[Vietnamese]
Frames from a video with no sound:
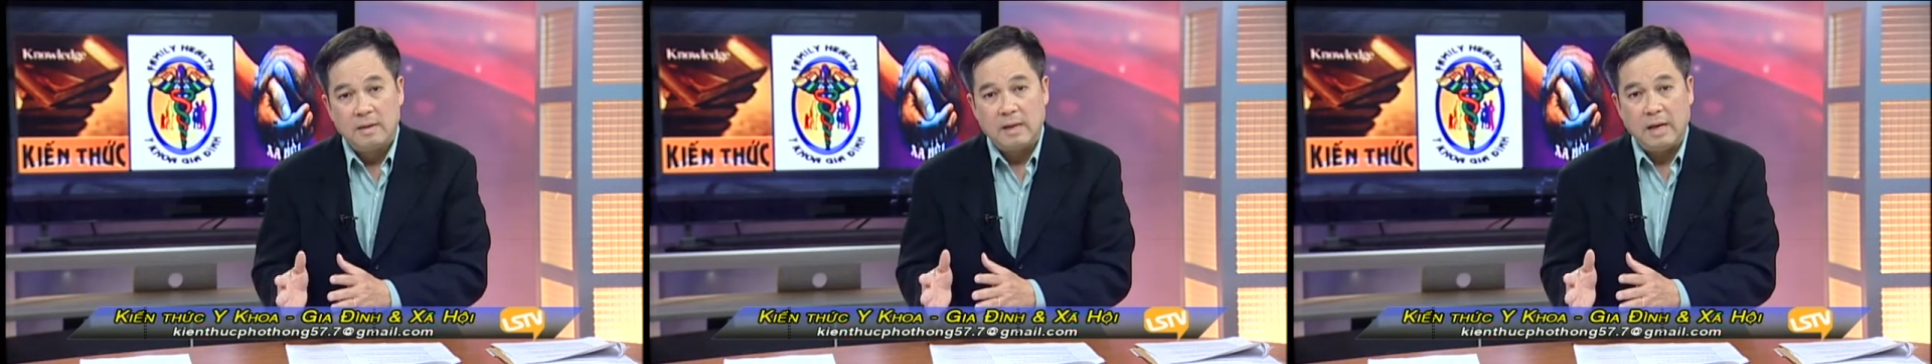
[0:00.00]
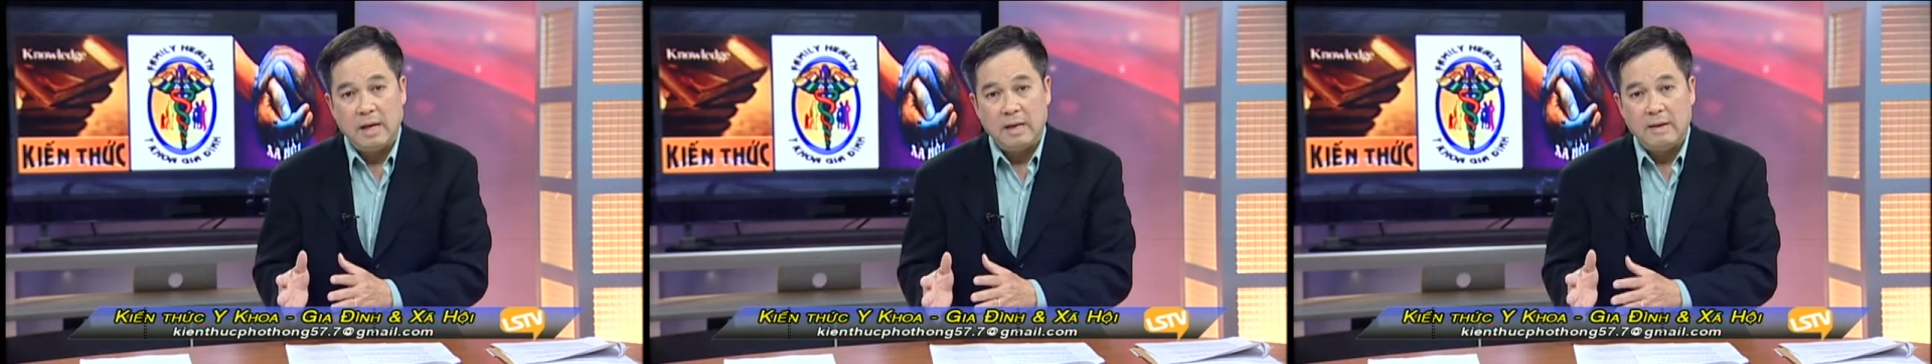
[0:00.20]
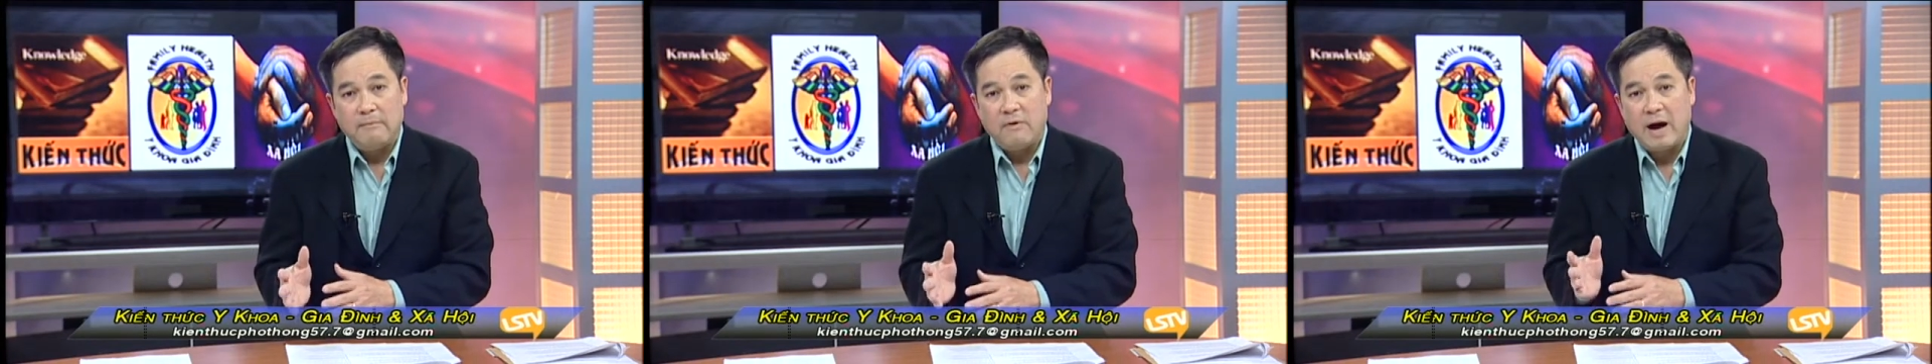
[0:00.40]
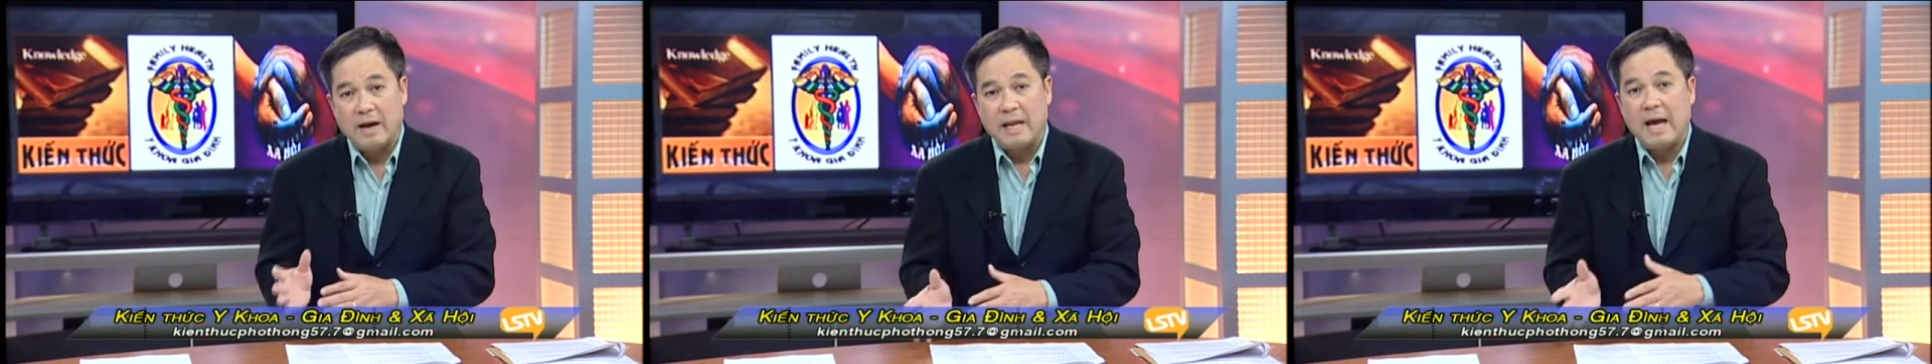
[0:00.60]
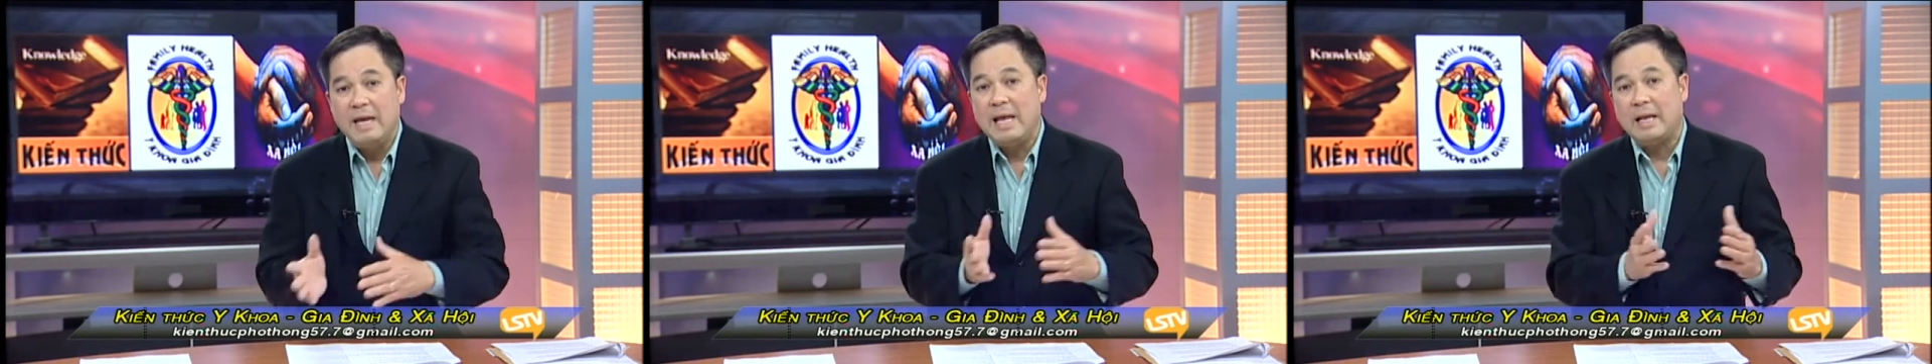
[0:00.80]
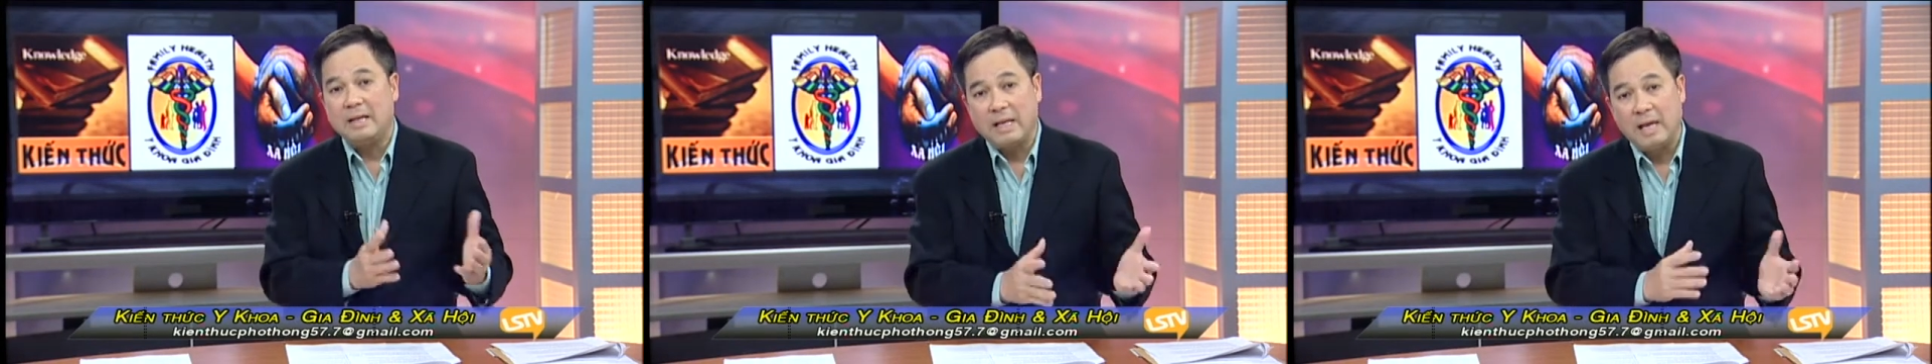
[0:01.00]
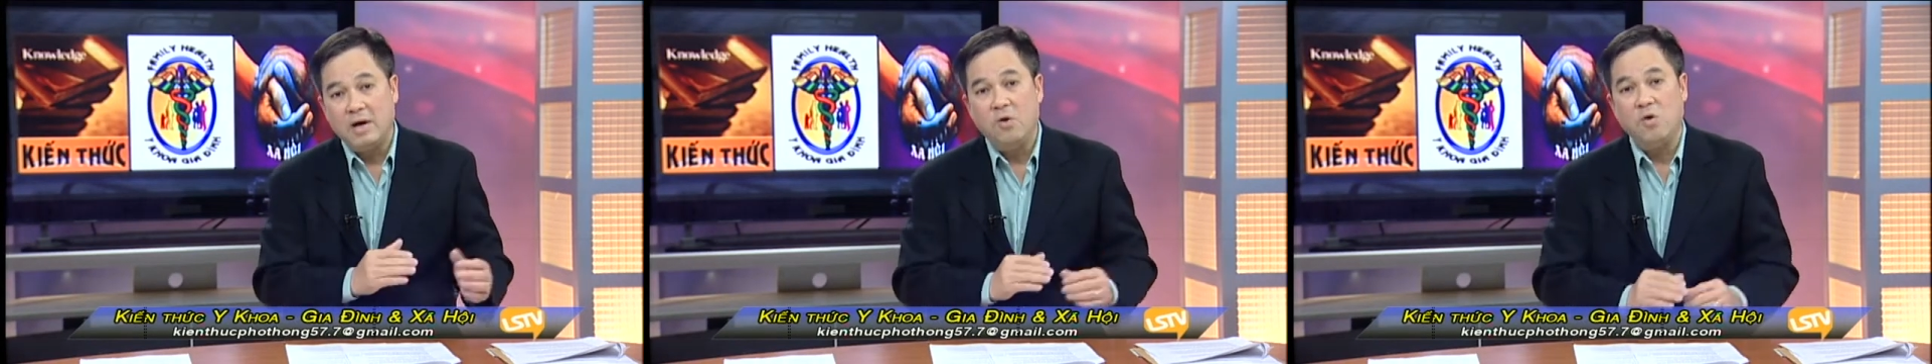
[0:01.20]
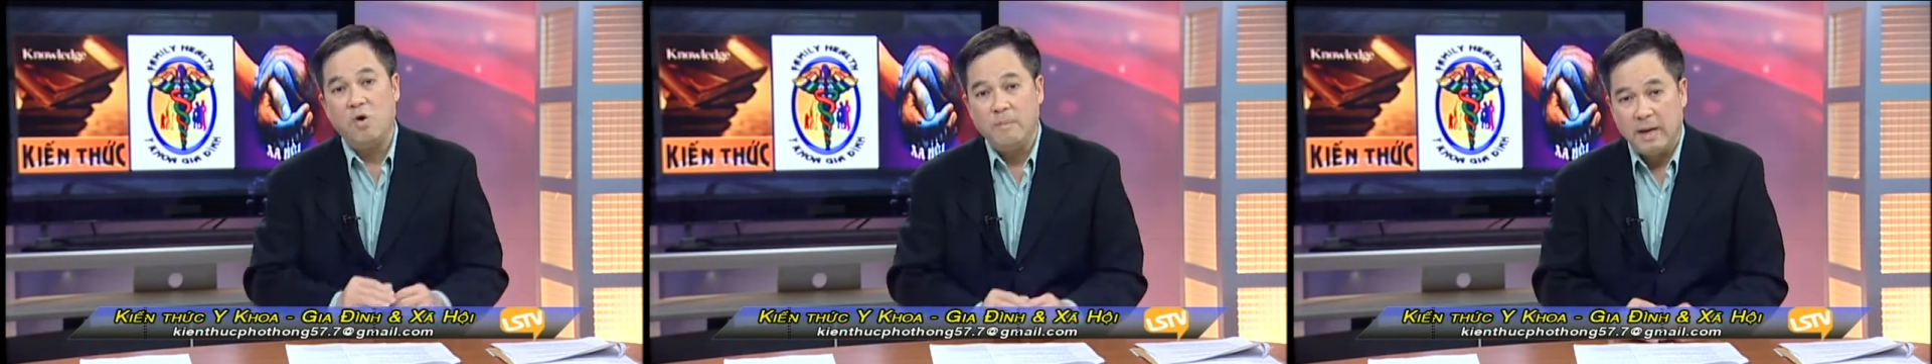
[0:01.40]
thì và để dành tiền
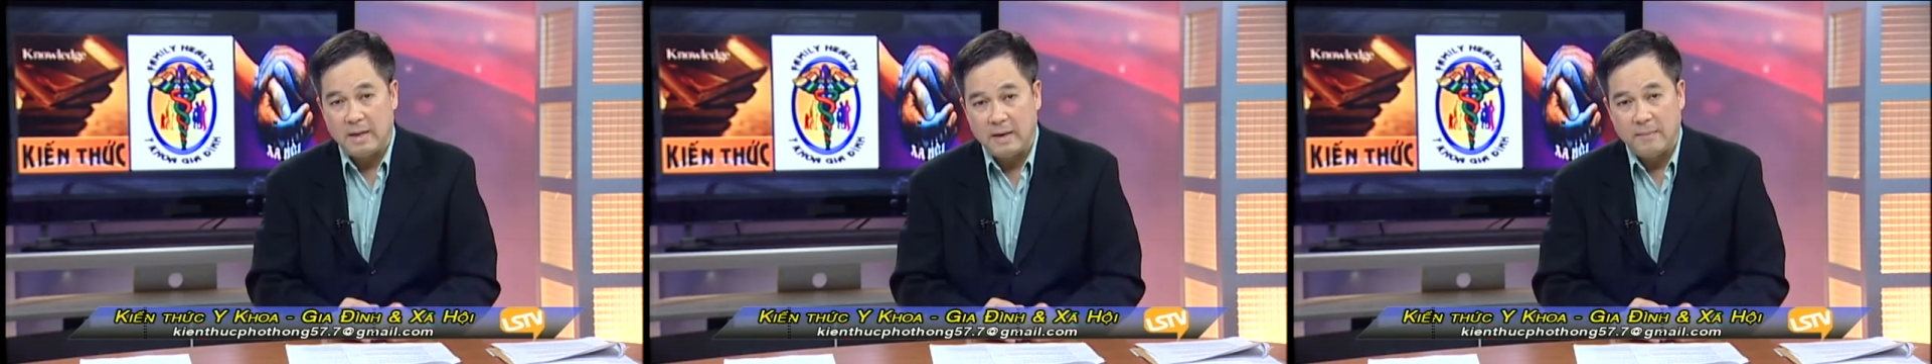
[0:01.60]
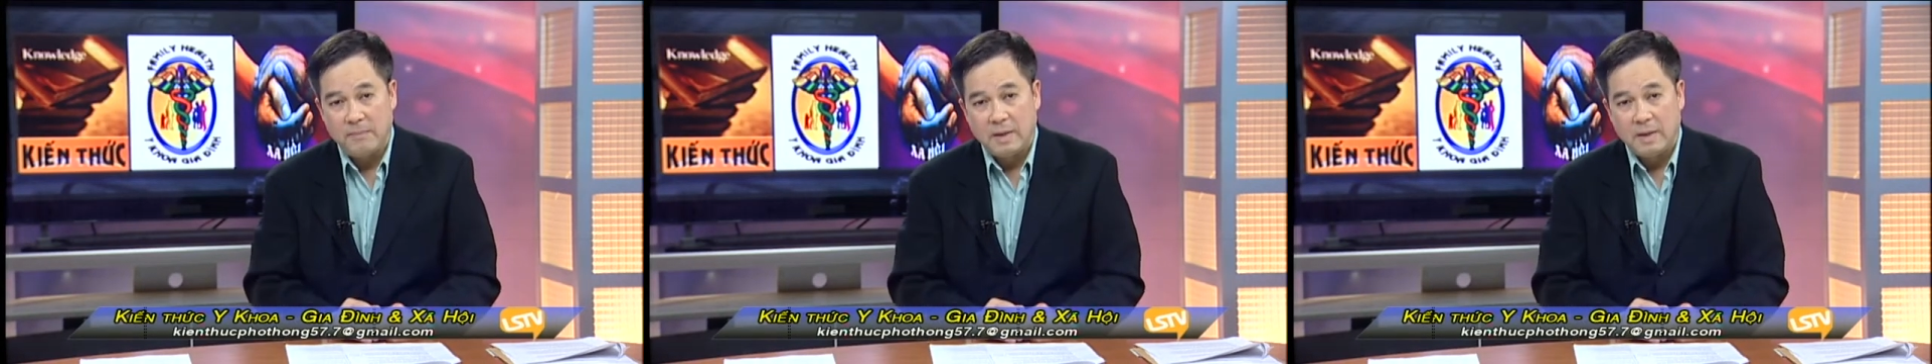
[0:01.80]
hưu của mình